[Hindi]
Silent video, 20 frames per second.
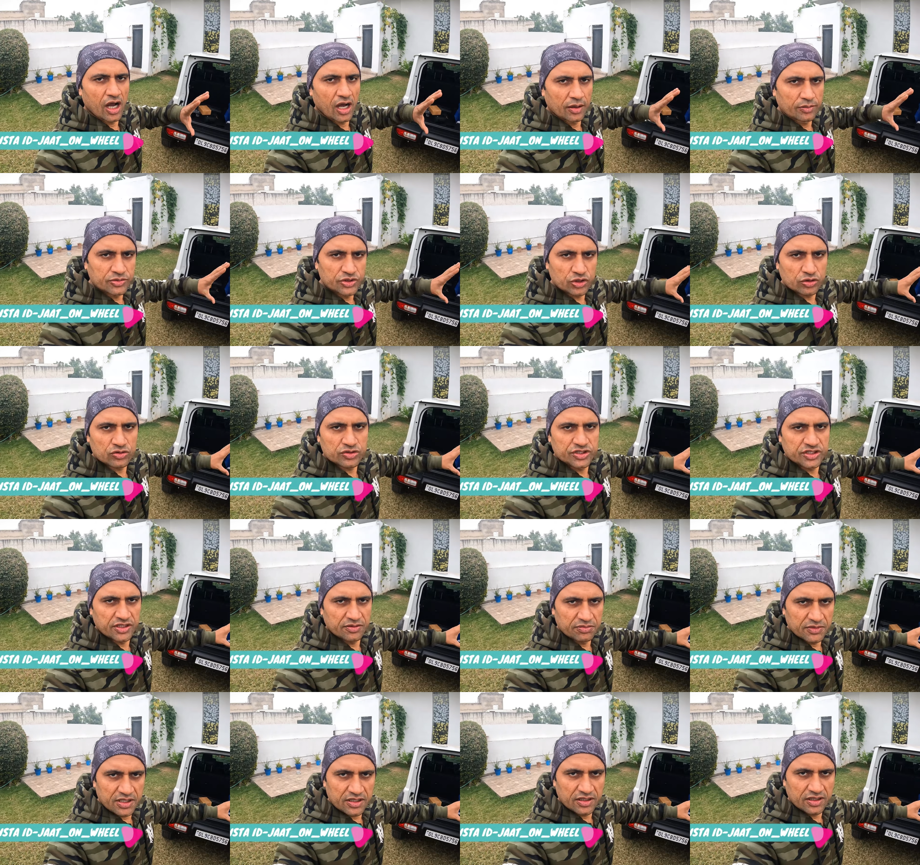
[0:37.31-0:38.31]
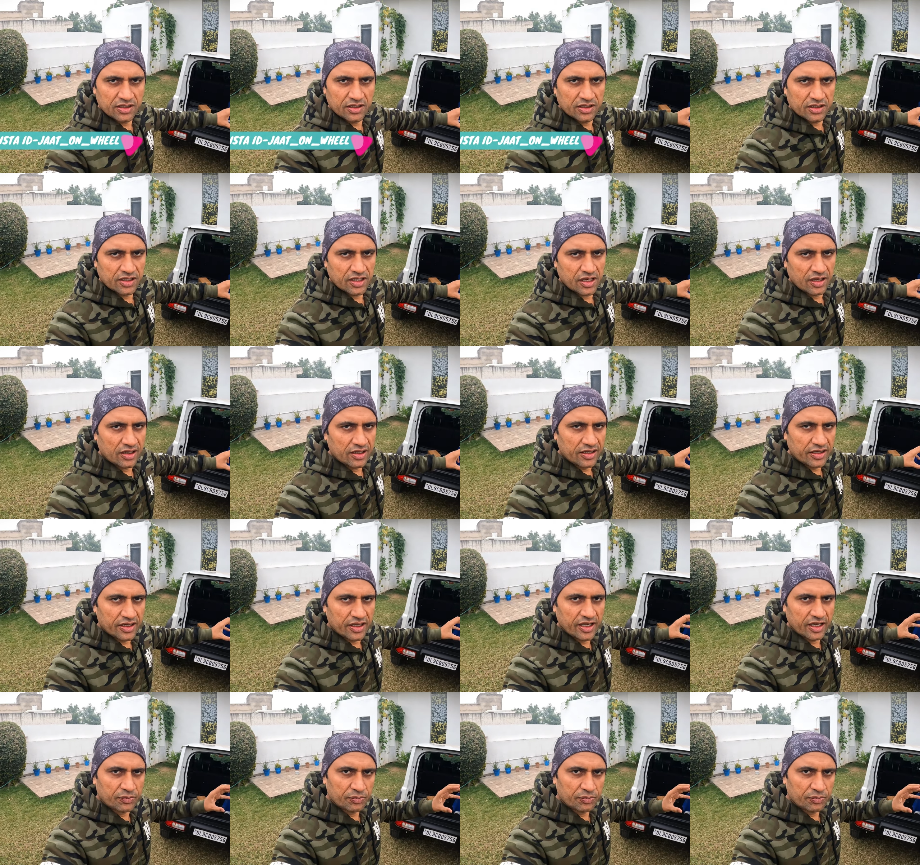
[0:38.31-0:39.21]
हम जो जिमनी के लिए